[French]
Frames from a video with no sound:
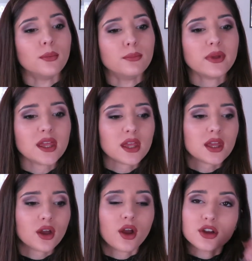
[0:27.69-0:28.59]

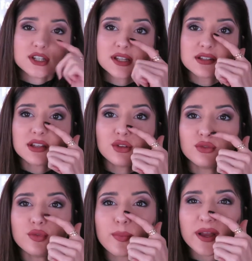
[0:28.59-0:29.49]
mais j'ai décidé de
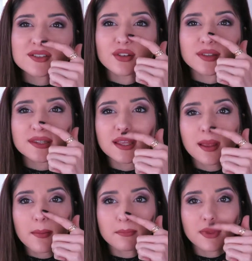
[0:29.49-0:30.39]
vous
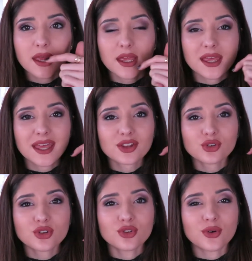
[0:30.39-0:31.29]
présenter mes
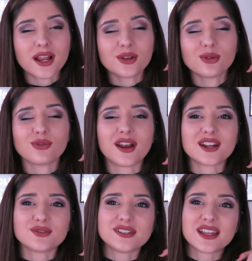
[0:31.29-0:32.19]
de Noël. Donc
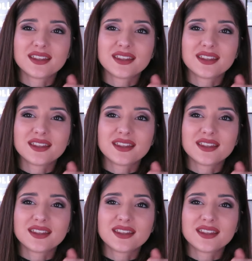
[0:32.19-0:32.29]
voilà, je vous,